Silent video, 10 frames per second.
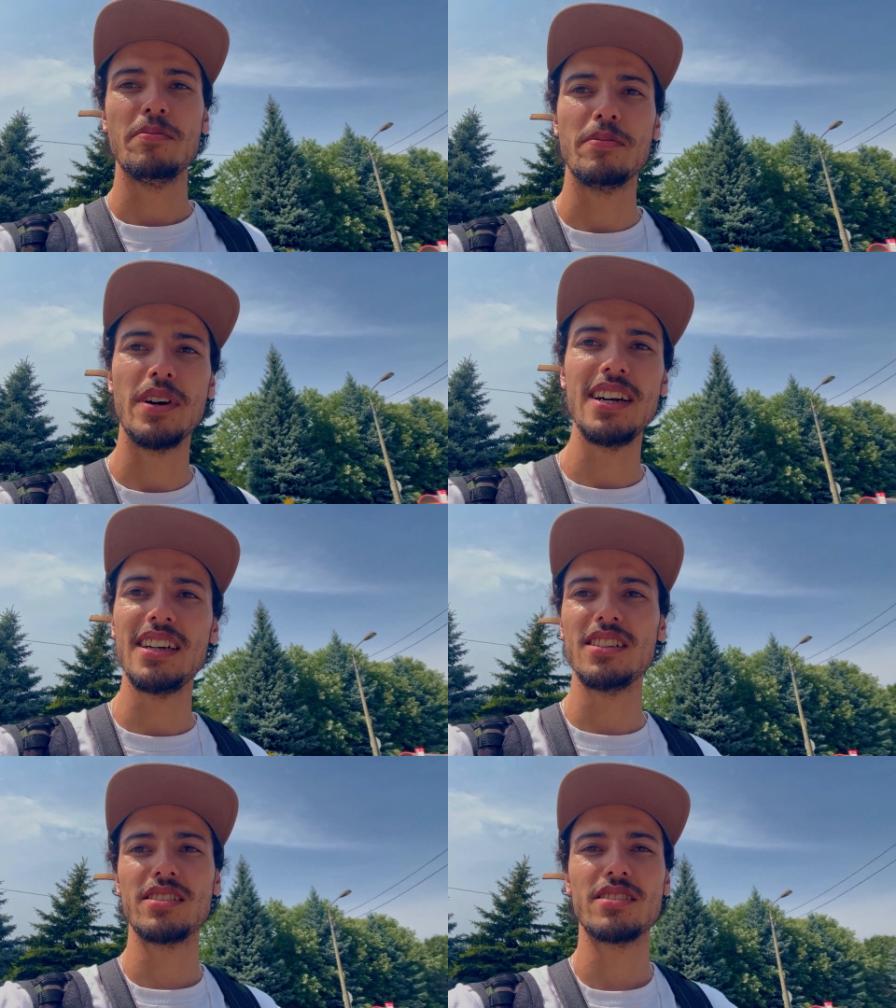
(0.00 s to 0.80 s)

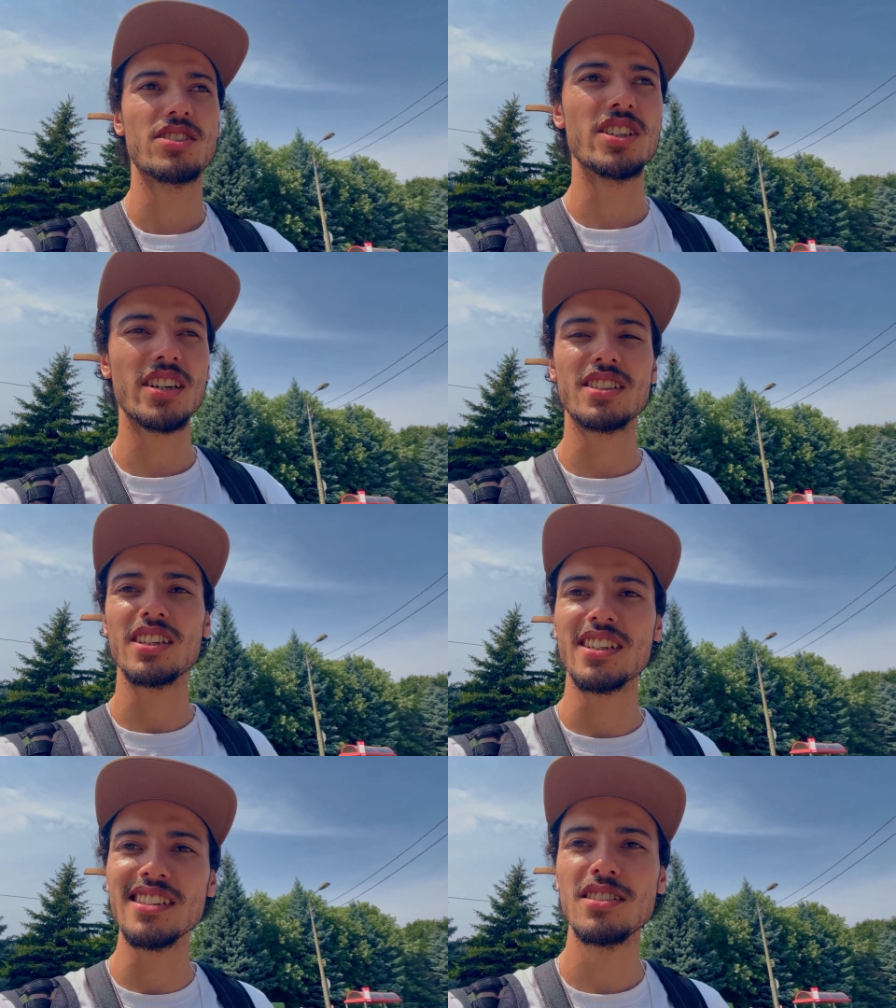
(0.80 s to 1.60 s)
Mas tinha que
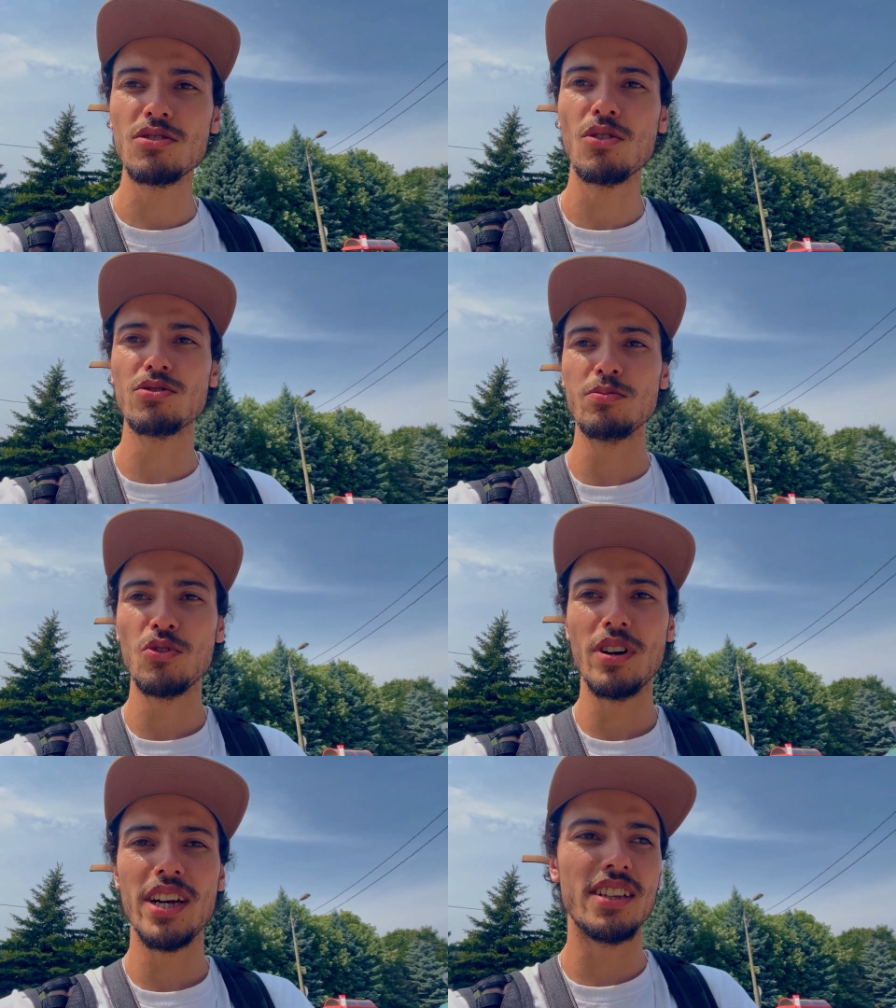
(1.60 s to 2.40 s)
ser 15 conto e
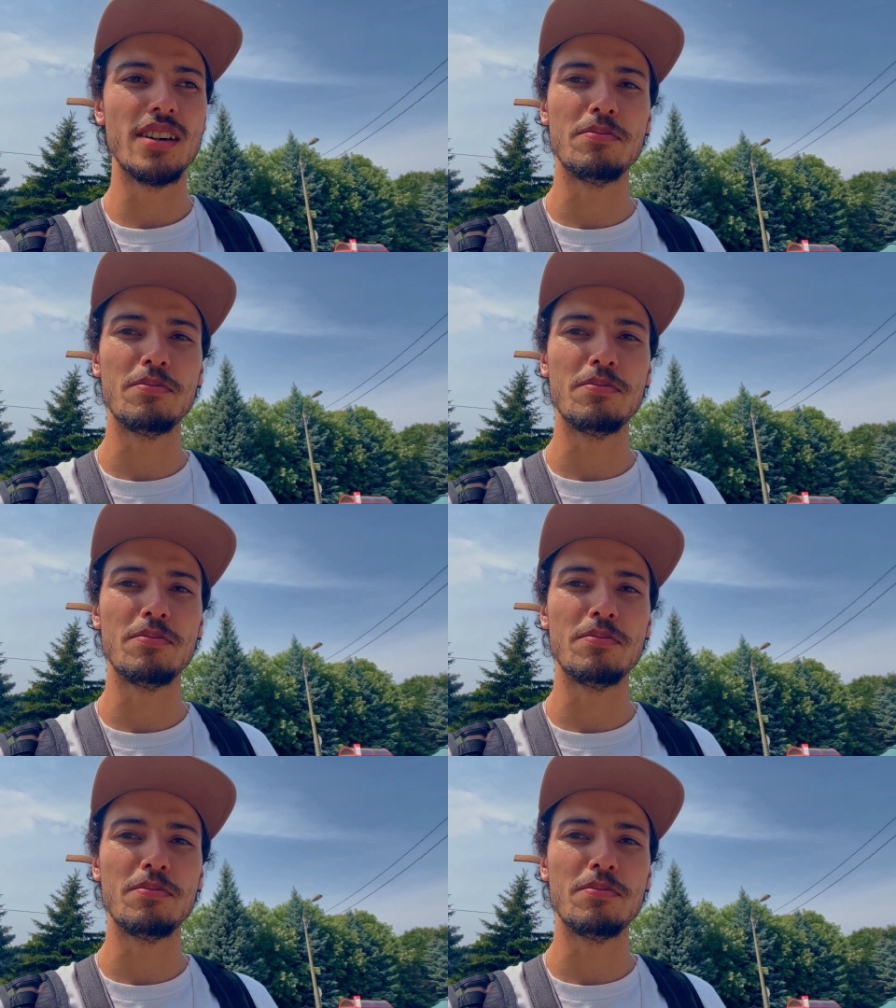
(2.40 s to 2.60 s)
moeda.